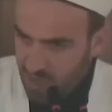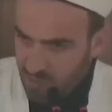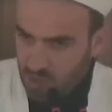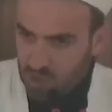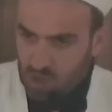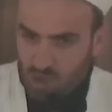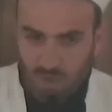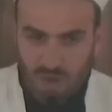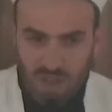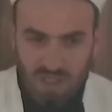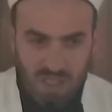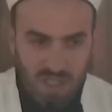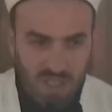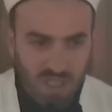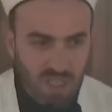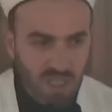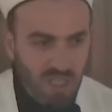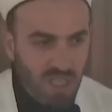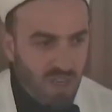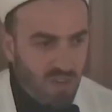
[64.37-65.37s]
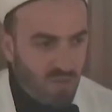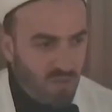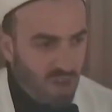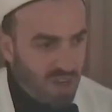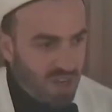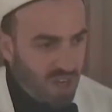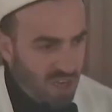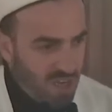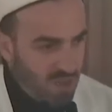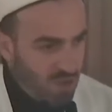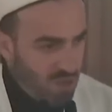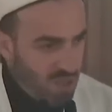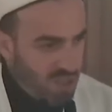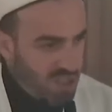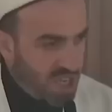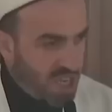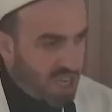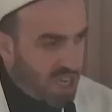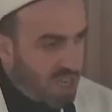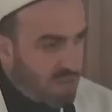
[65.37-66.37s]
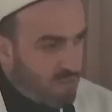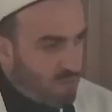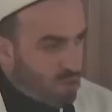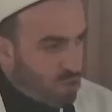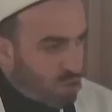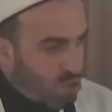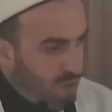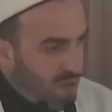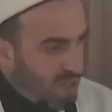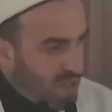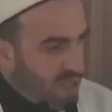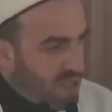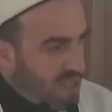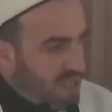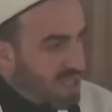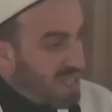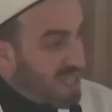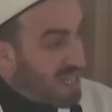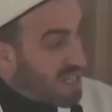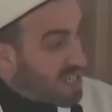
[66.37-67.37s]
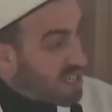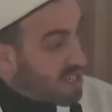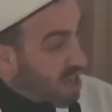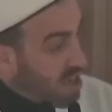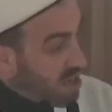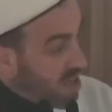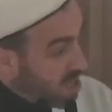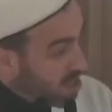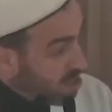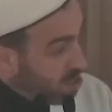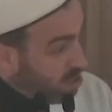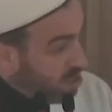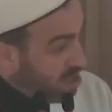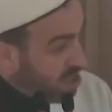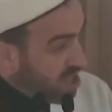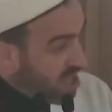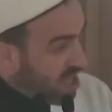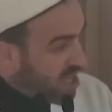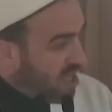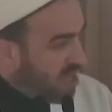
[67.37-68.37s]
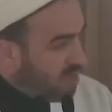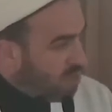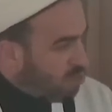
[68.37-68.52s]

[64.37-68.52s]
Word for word: Müslüman dediğin vakarlı olacak. Müslüman dediğin kararlı olacak.